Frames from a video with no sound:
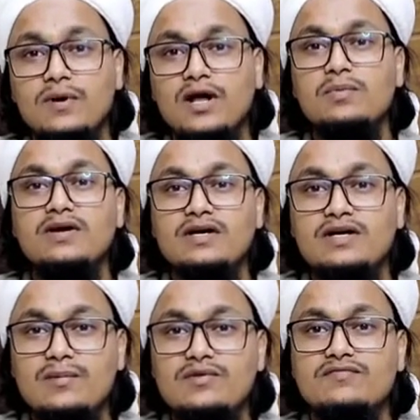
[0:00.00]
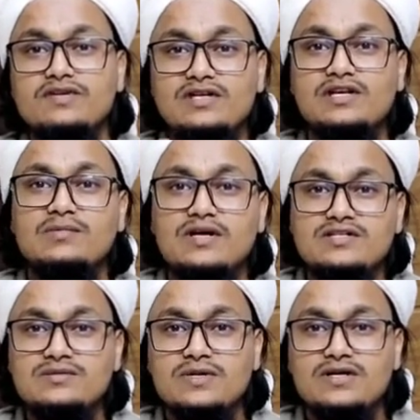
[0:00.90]
वबाल बन गई आपने फजर की
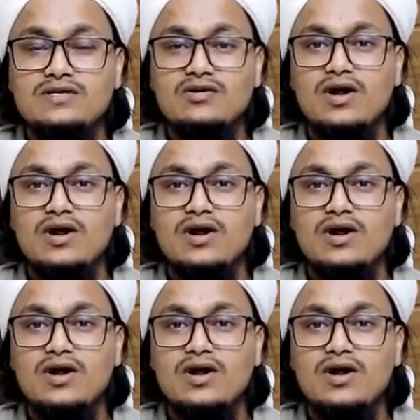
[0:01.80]
नमाज नहीं पढ़ी